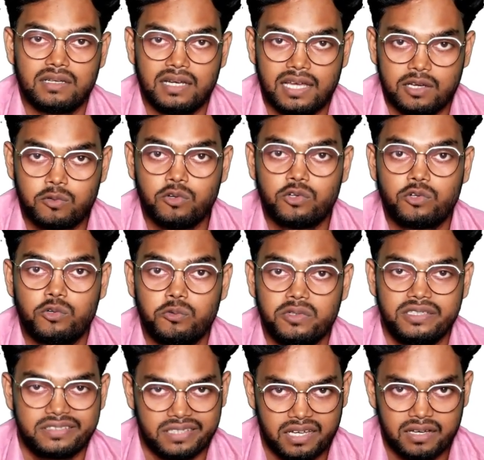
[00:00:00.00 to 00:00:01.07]
लाखों
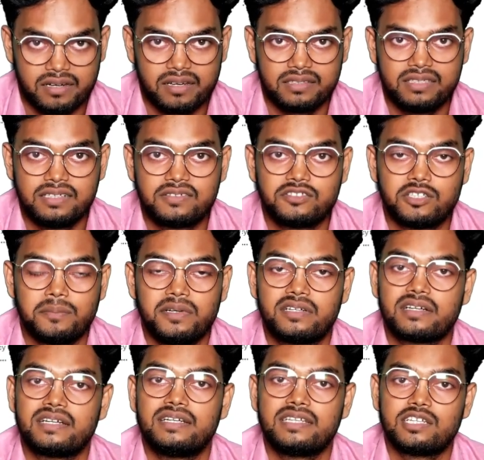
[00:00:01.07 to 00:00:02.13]
ट्वीट्स आ रहे थे जब
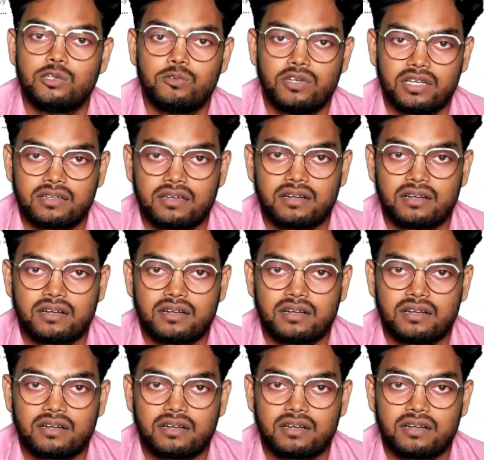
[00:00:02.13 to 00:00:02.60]
ट्रेंडिंग लूना